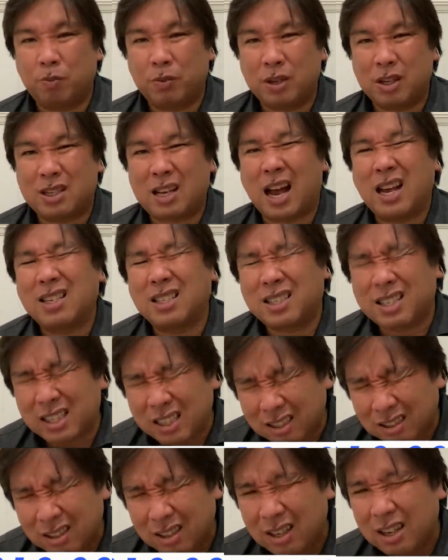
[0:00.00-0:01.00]
三振っ
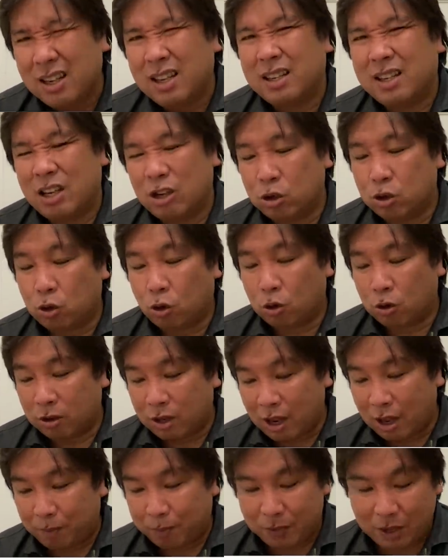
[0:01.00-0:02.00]
ていうところ
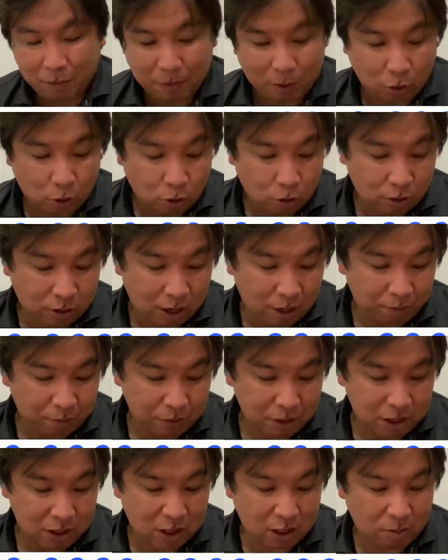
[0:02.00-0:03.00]
で、やっぱりこのね、
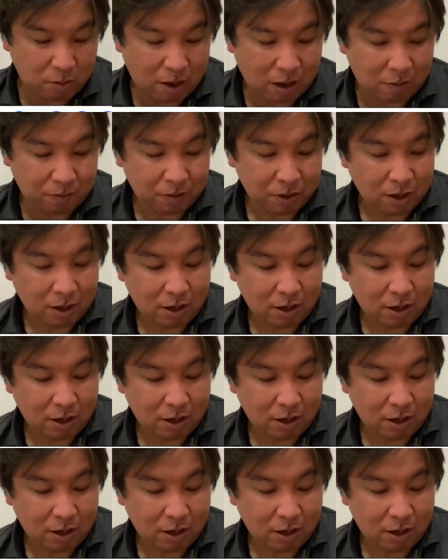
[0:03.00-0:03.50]
1、2番、